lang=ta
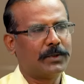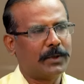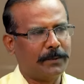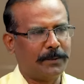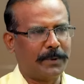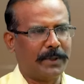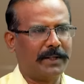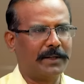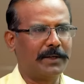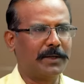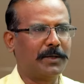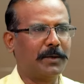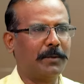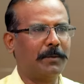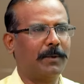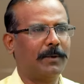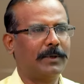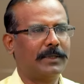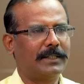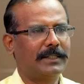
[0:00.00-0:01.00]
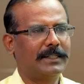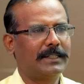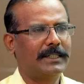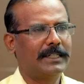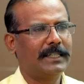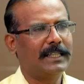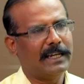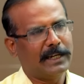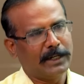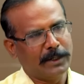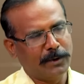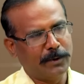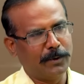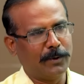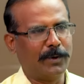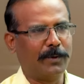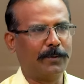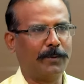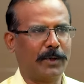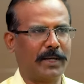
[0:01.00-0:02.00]
ஸோ இப்படி இருக்கும்போது இதில்
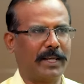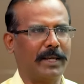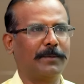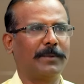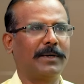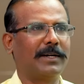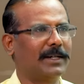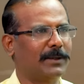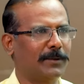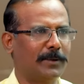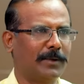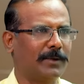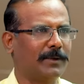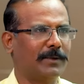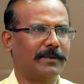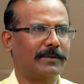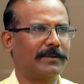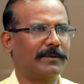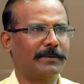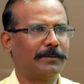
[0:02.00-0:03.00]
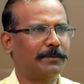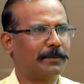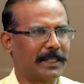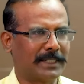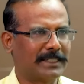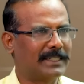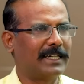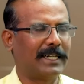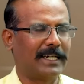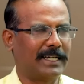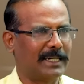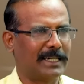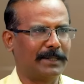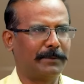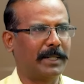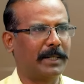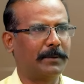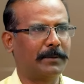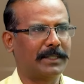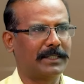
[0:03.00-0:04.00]
இன்னொரு முக்கியமான ஒரு பிரச்சனை என்ன
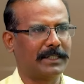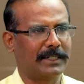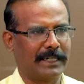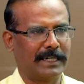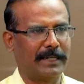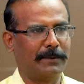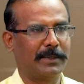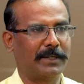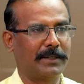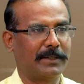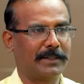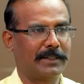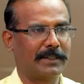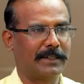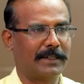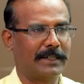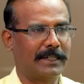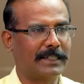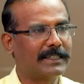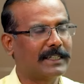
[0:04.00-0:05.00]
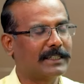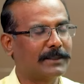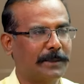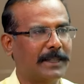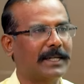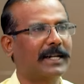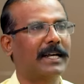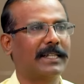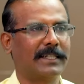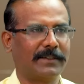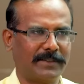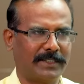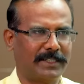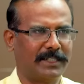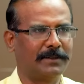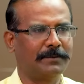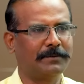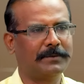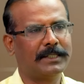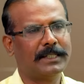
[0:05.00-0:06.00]
அப்படின்னு பார்த்தா நிறைய பேர் டிஸ்கஸ் பண்ணாத
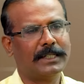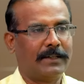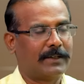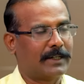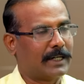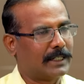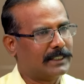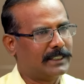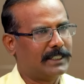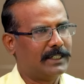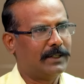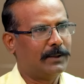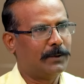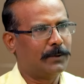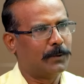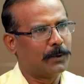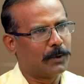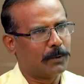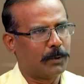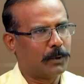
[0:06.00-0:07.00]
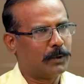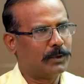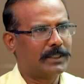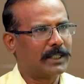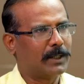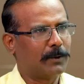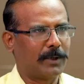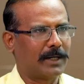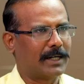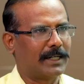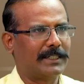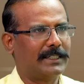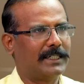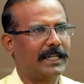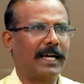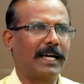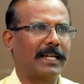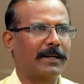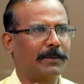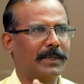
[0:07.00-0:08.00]
விஷயம் கட்சி ஒரு புதுசாக ஒரு கட்சி
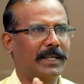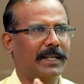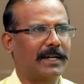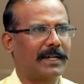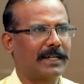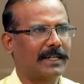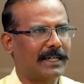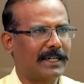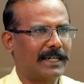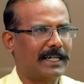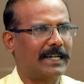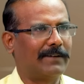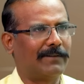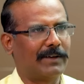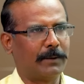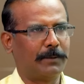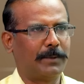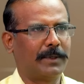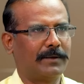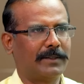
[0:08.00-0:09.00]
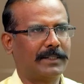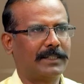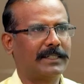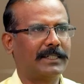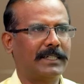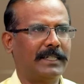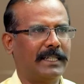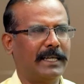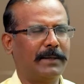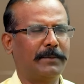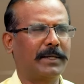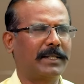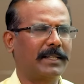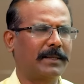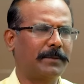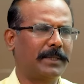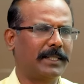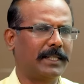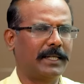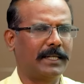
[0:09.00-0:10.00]
ஆரம்பிக்கிறாங்க டெவலப் ஆகுது இதே மாதிரி
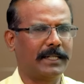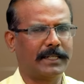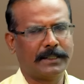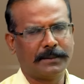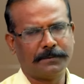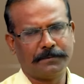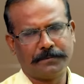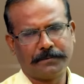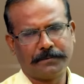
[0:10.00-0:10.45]
தான் பார்த்தீங்கன்னா